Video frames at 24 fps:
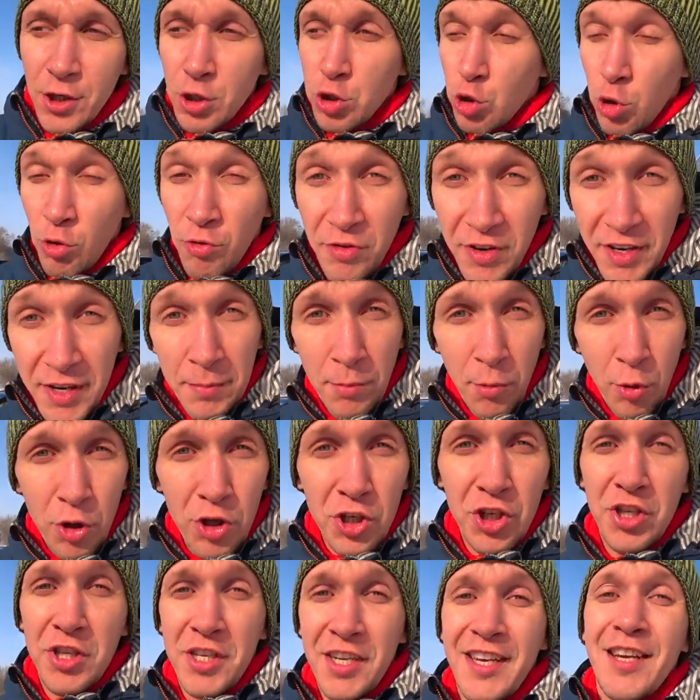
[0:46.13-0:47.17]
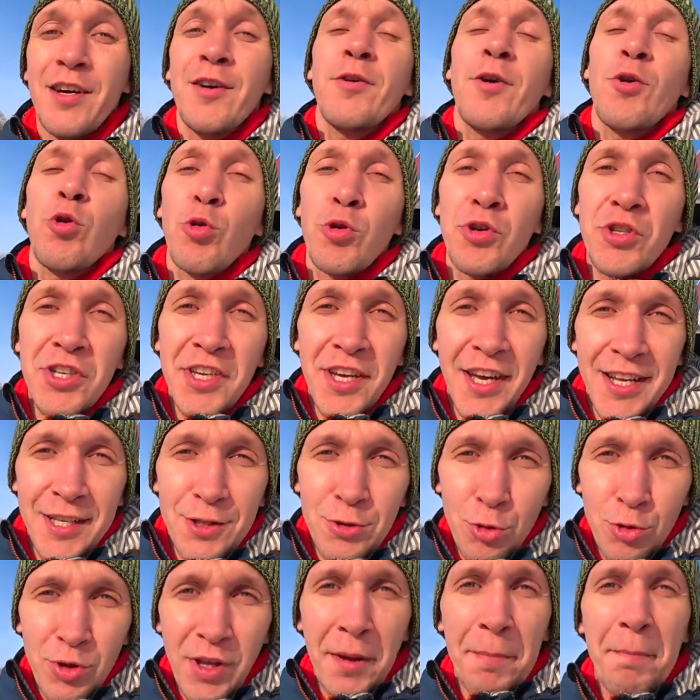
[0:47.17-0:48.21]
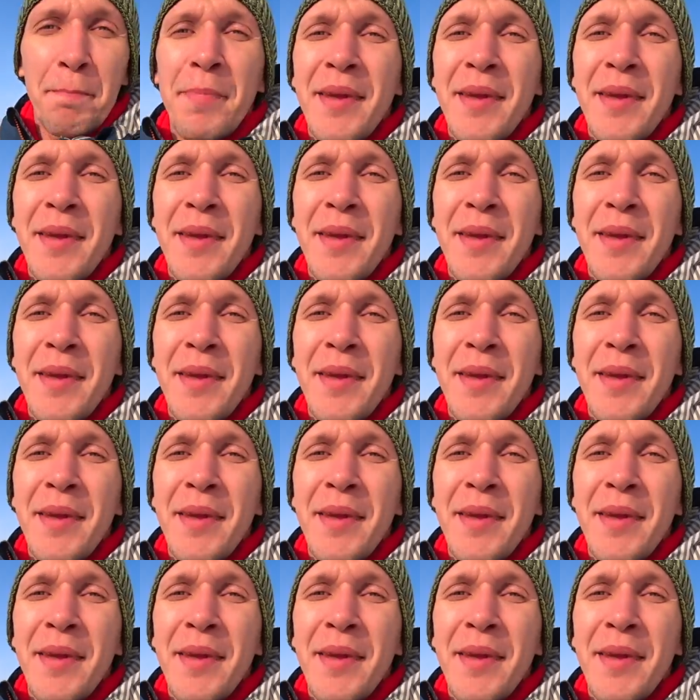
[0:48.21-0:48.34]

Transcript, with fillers: что вы можете уйти отсюда